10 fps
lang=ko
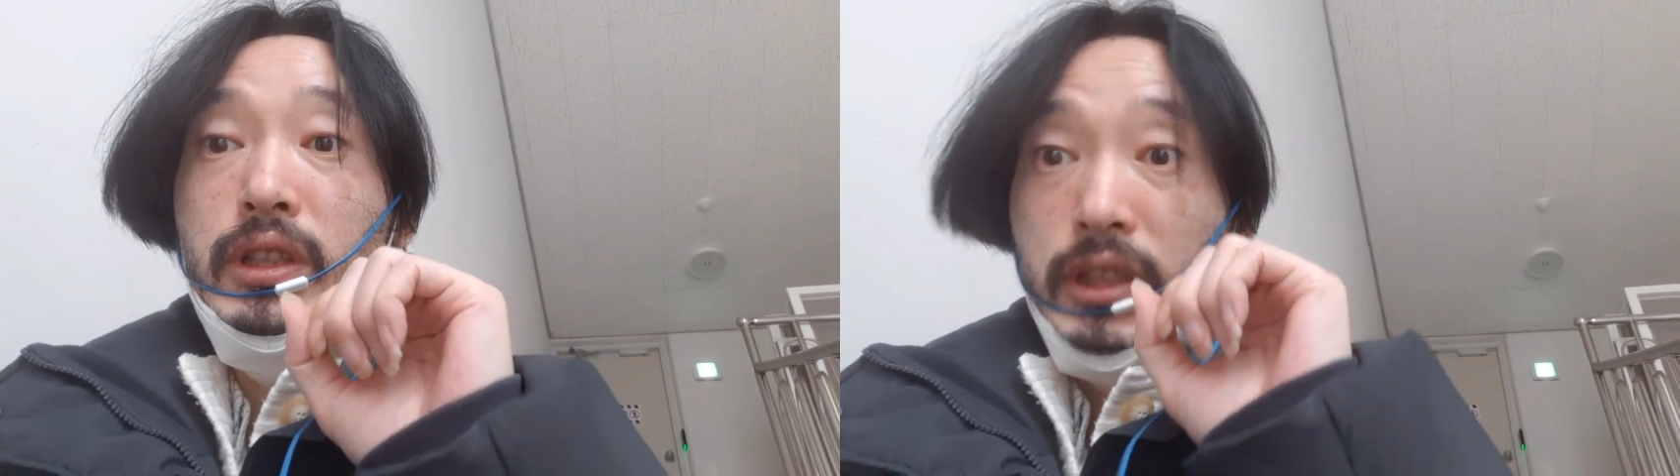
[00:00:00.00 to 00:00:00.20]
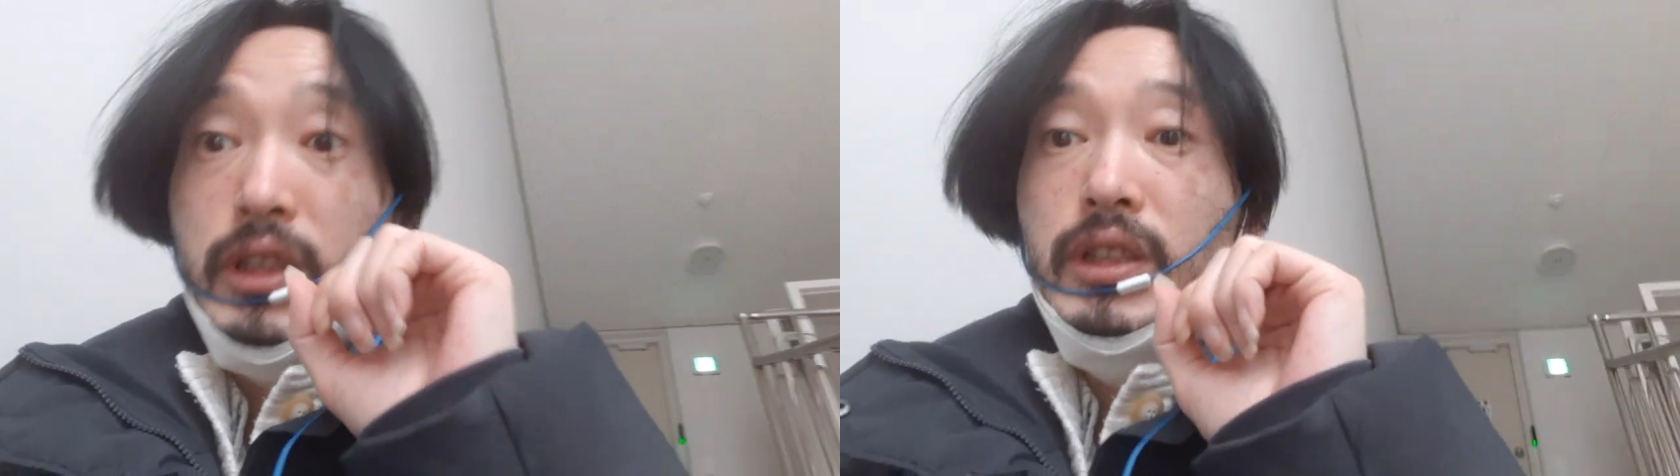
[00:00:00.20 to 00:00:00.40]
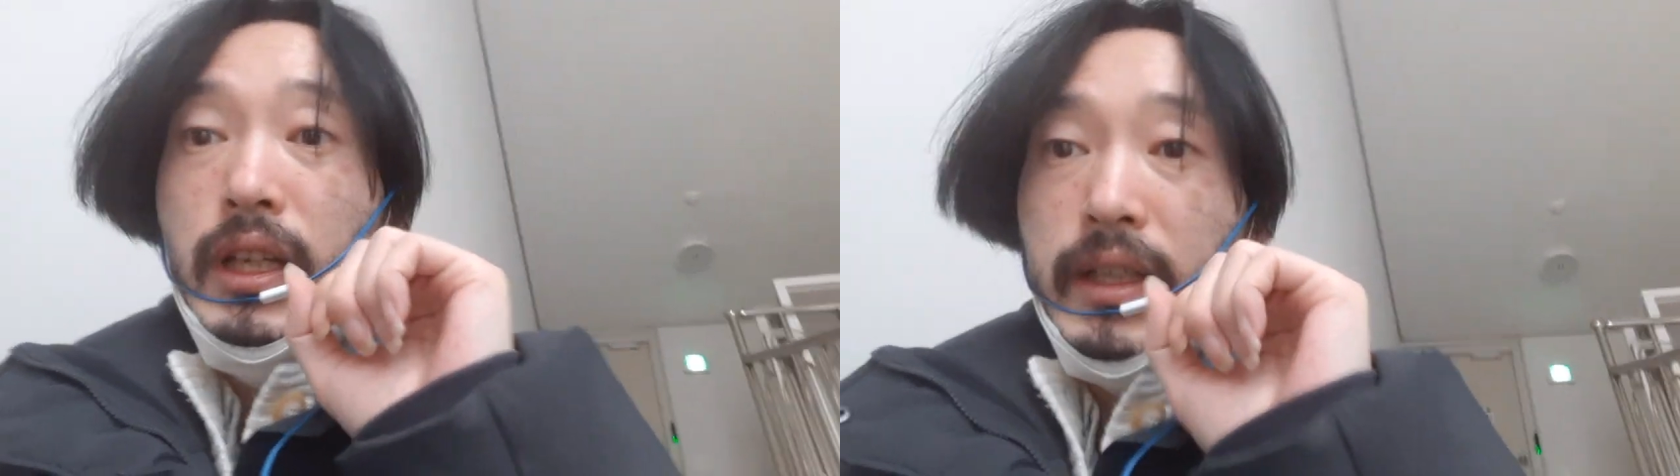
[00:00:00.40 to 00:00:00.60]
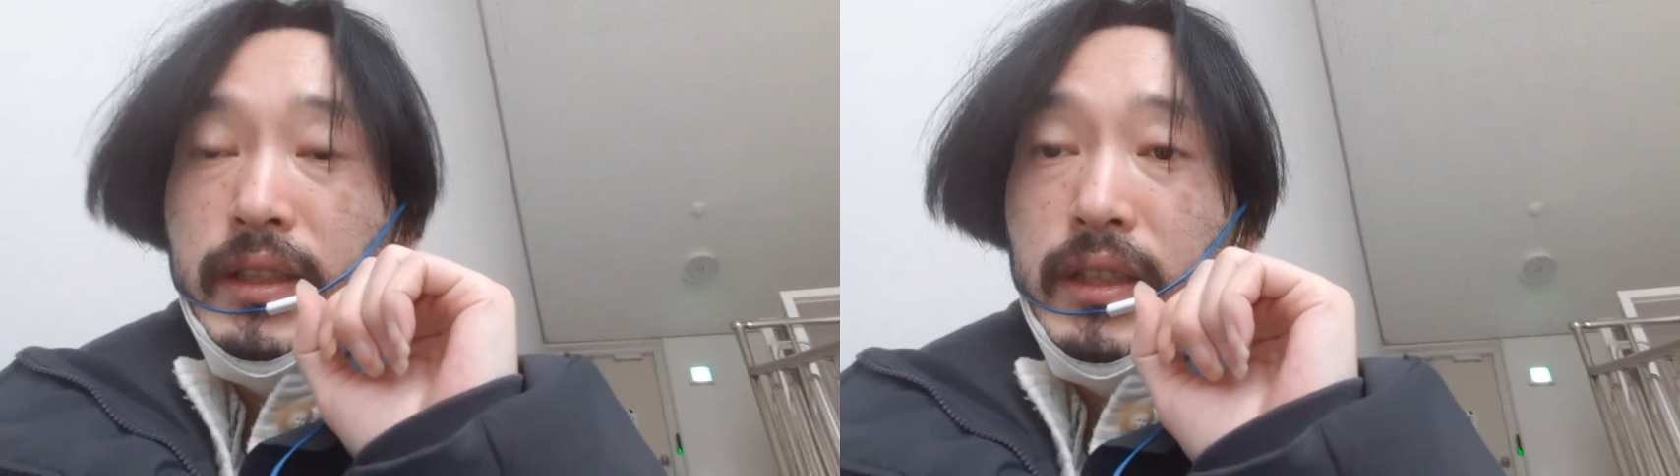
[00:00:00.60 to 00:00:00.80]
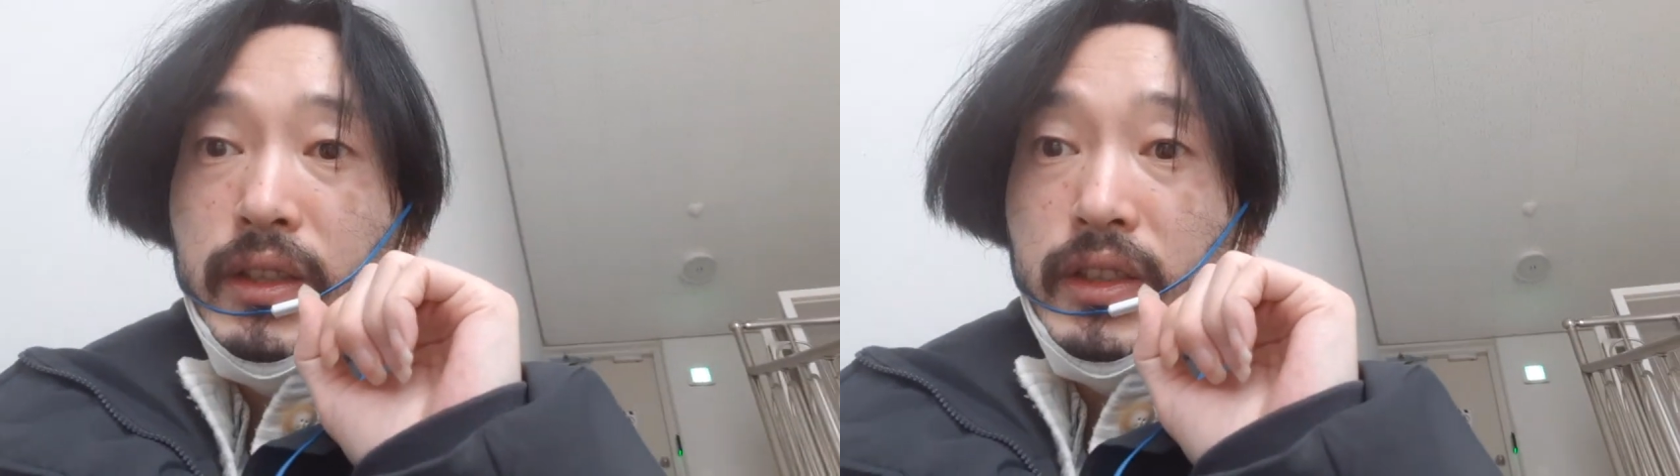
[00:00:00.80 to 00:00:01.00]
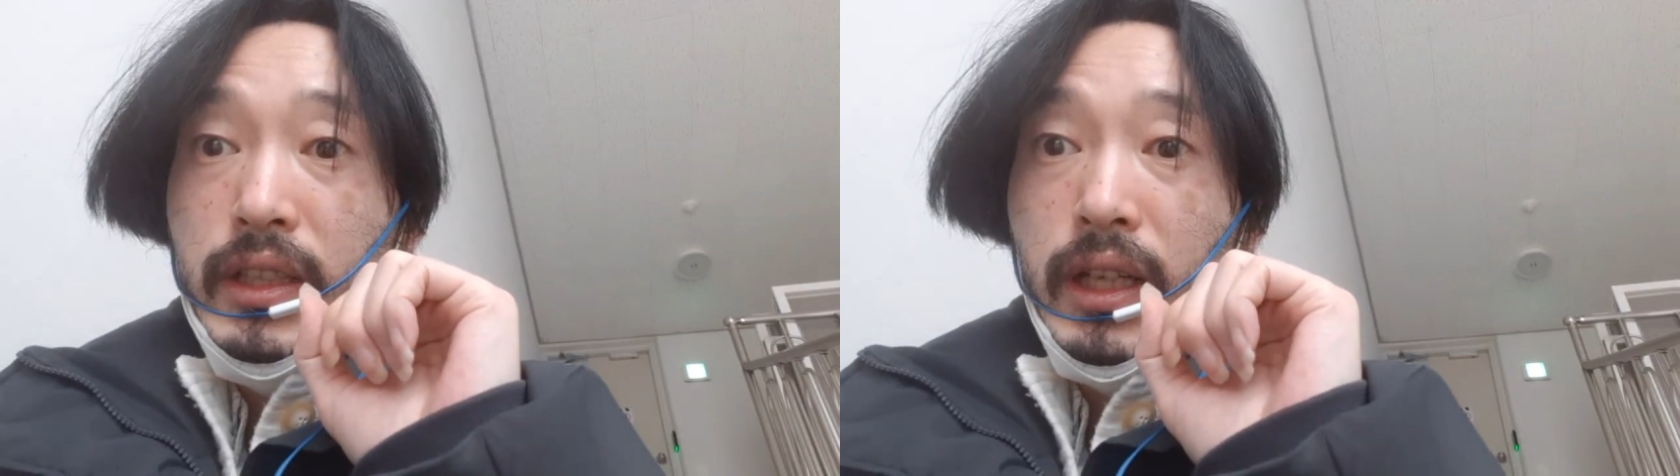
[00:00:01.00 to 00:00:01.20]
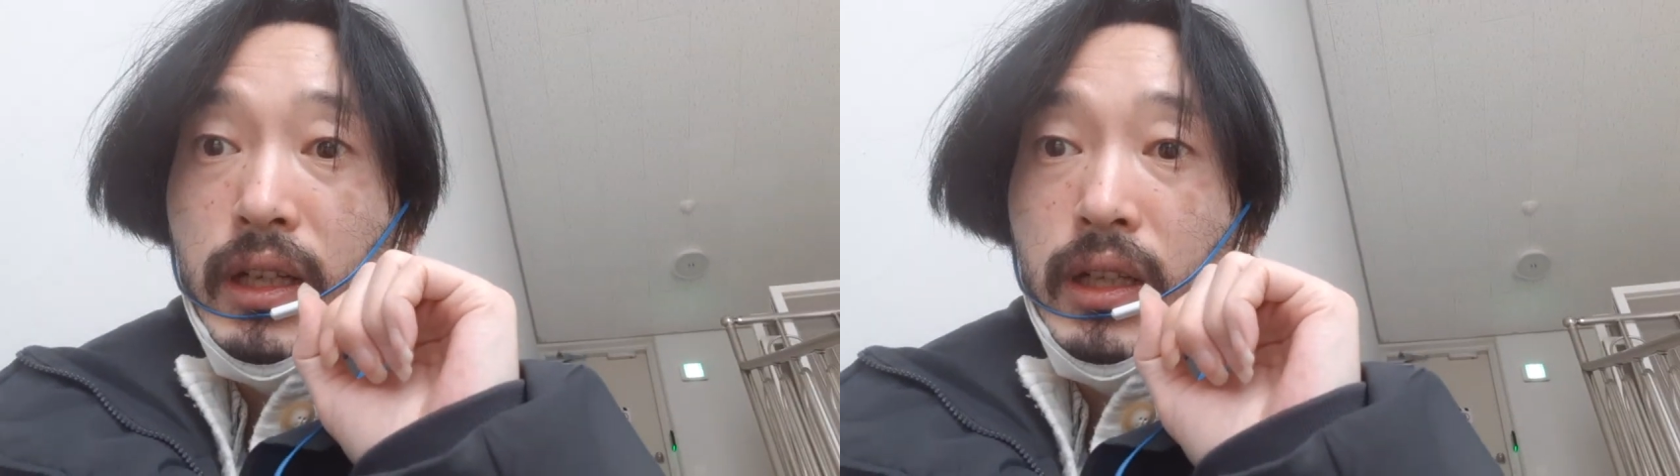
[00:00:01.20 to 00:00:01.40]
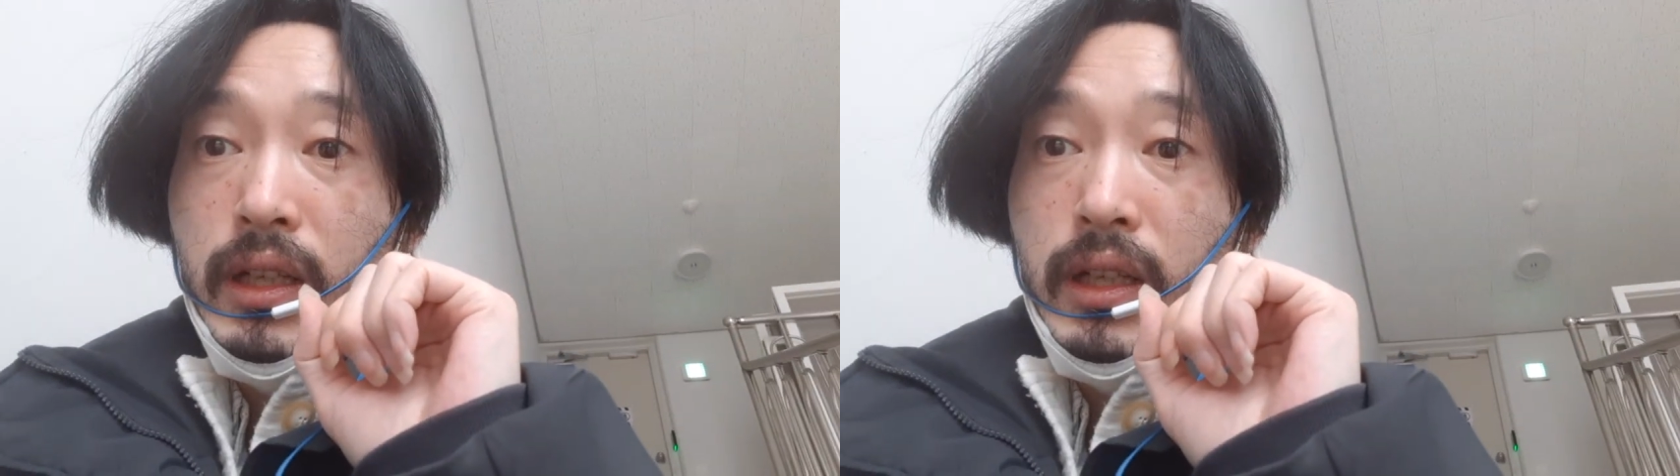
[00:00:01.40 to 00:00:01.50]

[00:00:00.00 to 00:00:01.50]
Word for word: 질량이 있잖아요. 질량.